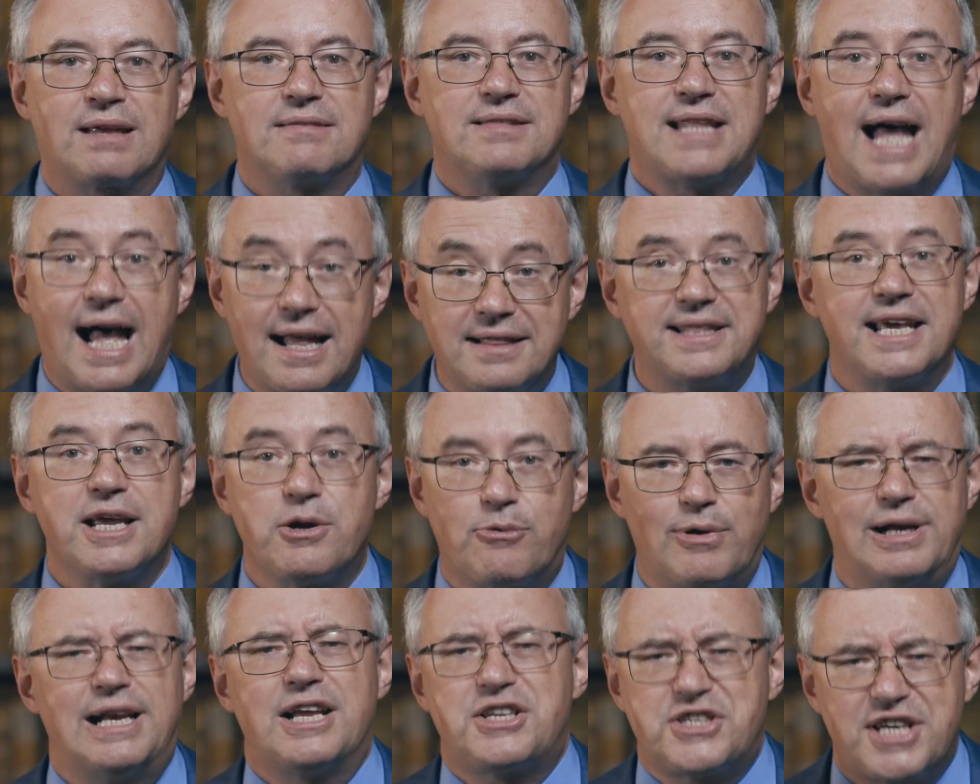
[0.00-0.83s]
Dante in
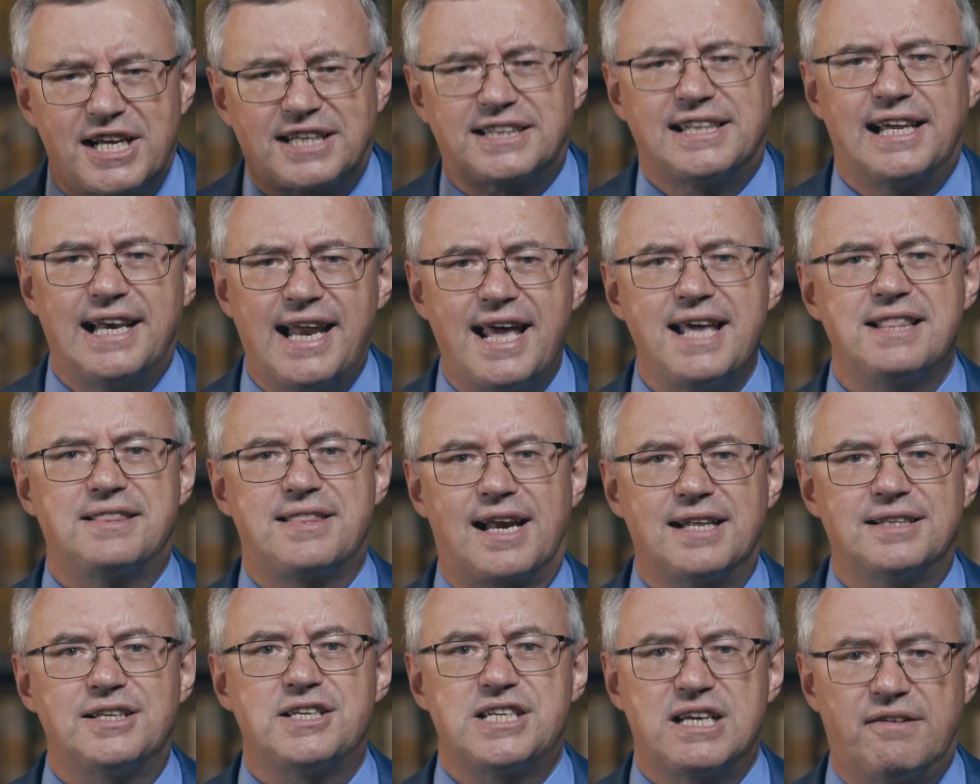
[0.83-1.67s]
quelle certe
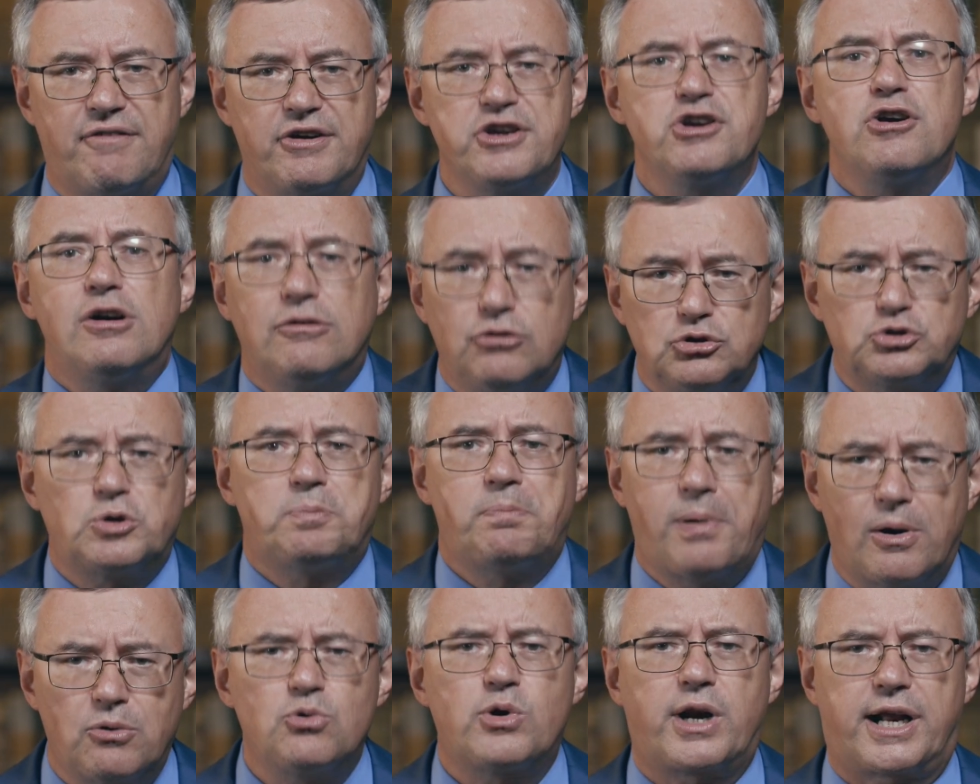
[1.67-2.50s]
lettere diceva io ho avuto
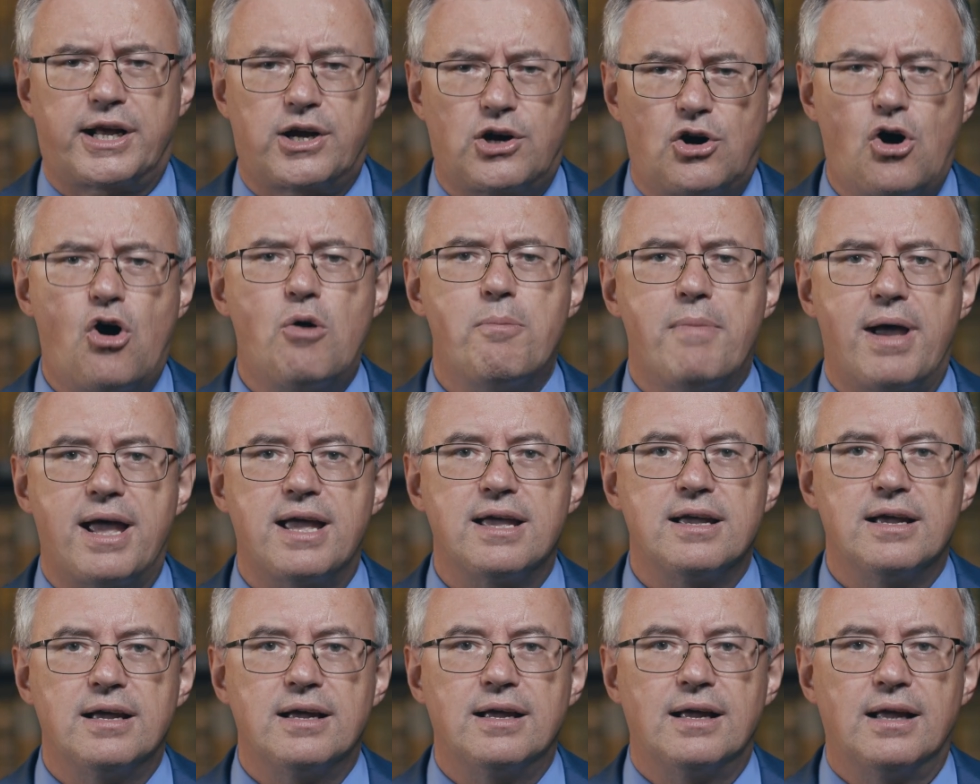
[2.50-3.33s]
paura e
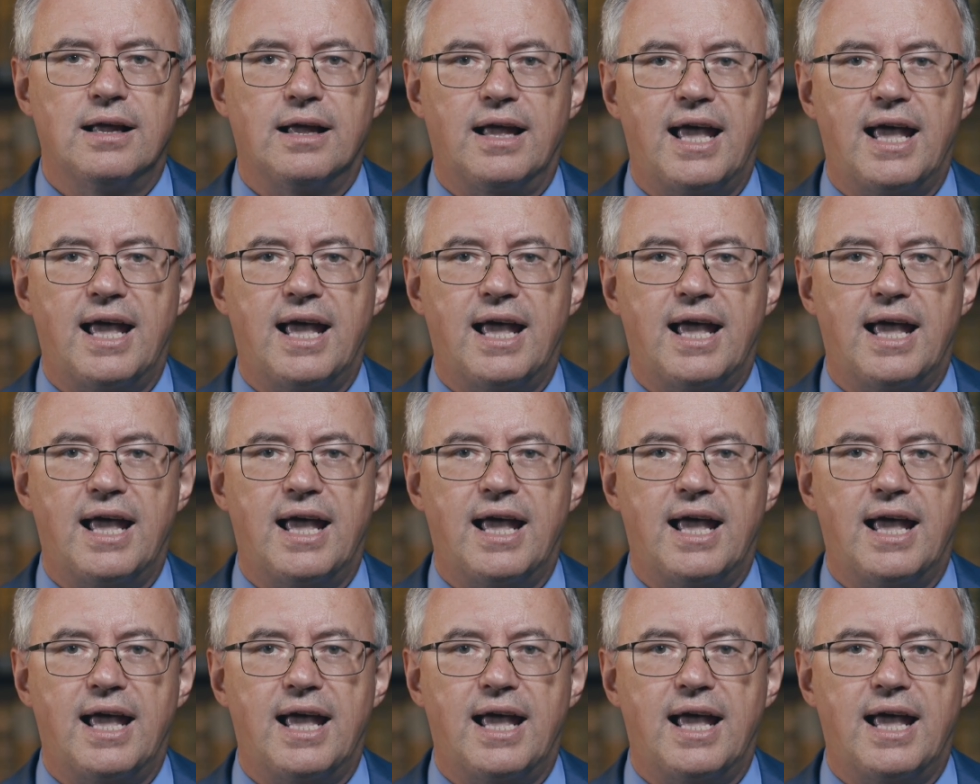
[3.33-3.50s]
come?